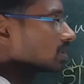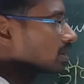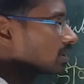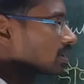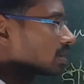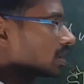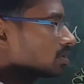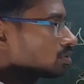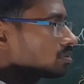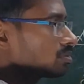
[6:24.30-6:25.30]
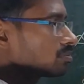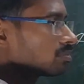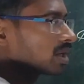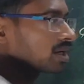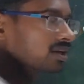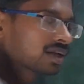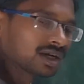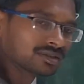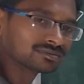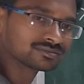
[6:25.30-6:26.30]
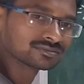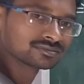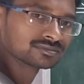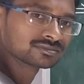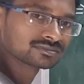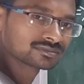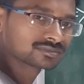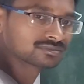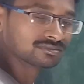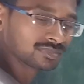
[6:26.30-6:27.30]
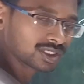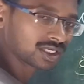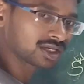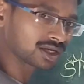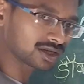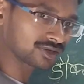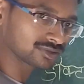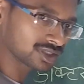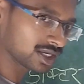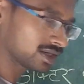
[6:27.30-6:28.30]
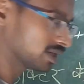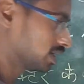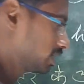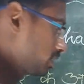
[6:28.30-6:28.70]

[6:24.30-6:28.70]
थ्री देना है तो मरना मरना का होता है डाई